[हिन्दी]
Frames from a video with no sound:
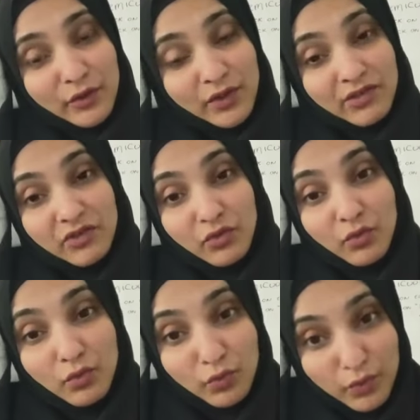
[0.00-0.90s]
उसके
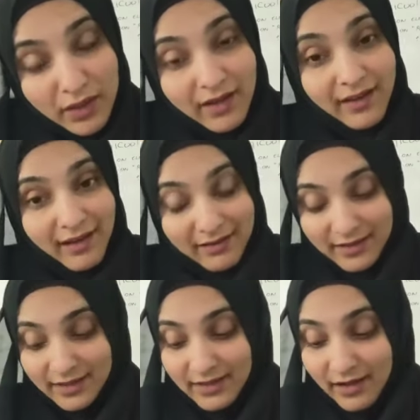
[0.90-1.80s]
सुकून का ख्याल
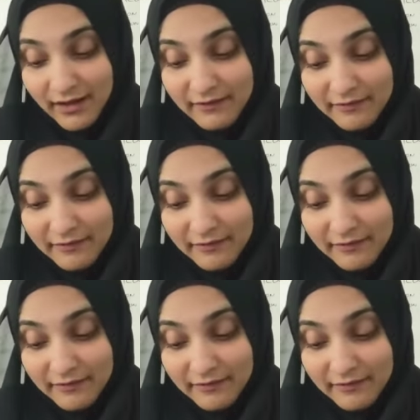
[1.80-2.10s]
रखना